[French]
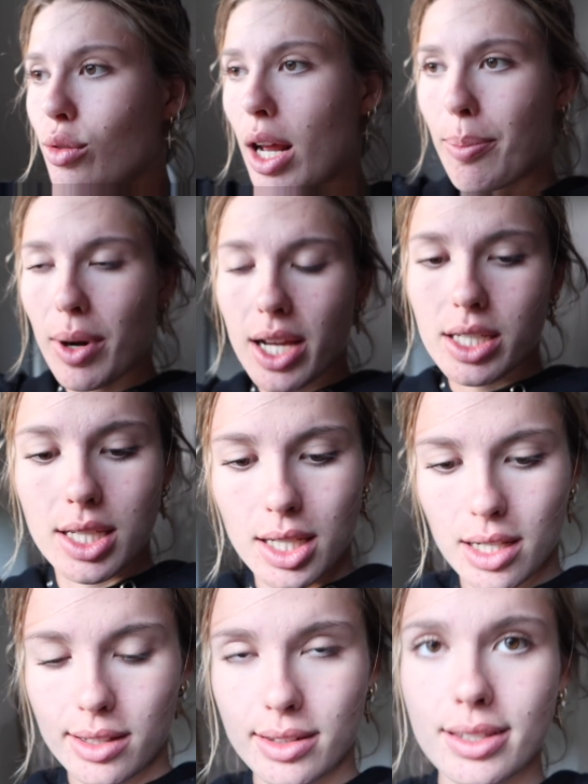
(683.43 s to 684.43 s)
de la plage,
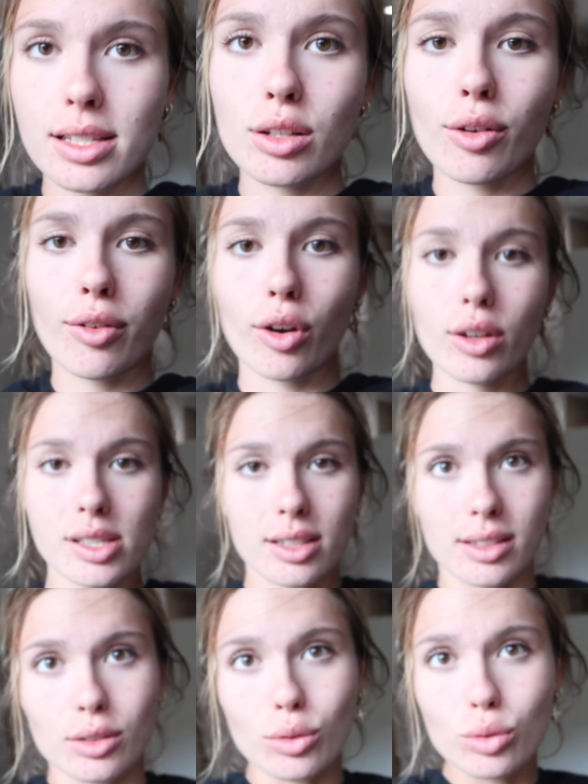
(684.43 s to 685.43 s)
il est 19h,
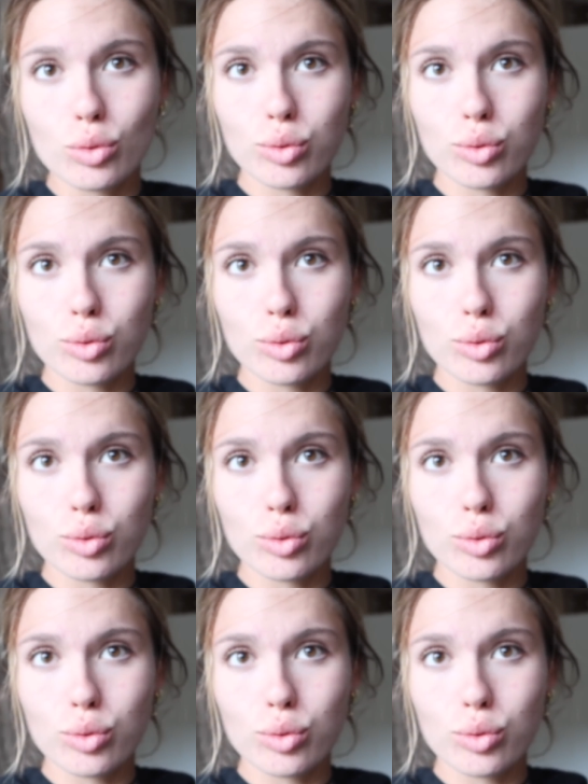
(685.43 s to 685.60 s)
c'était trop